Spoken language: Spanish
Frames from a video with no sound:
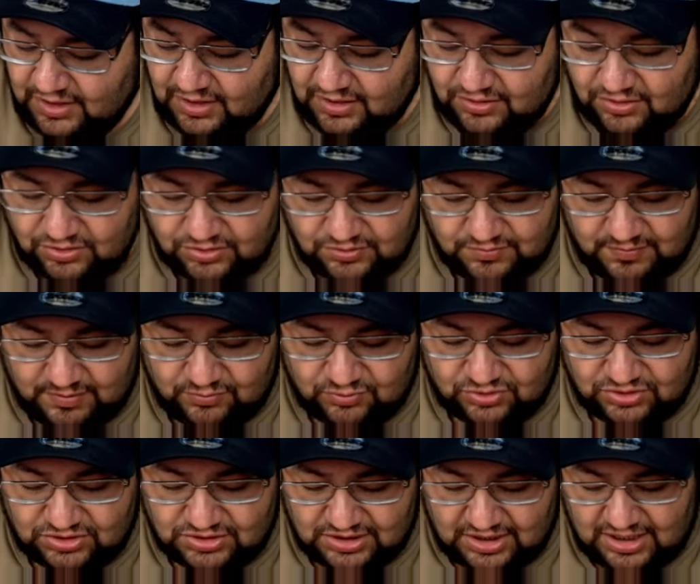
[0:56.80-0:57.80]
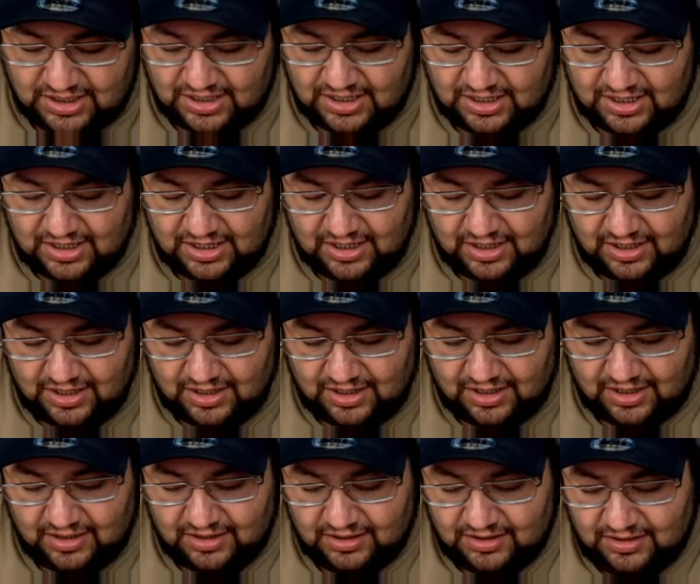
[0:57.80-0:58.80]
Entonces vamos
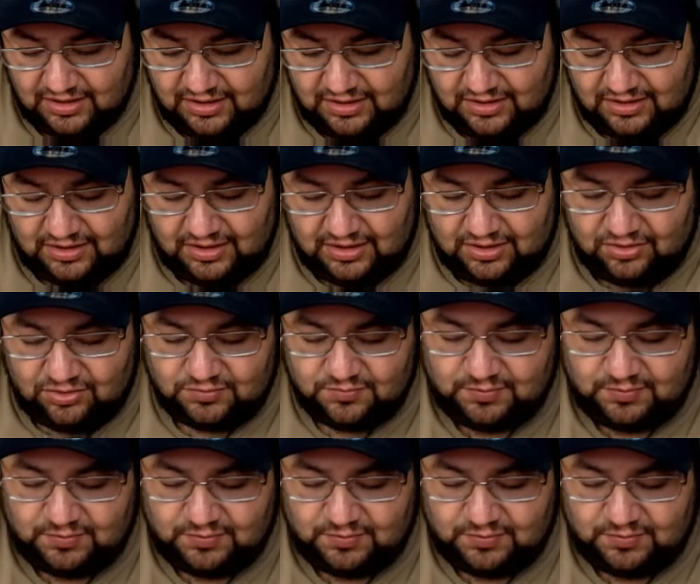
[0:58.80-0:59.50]
a irnos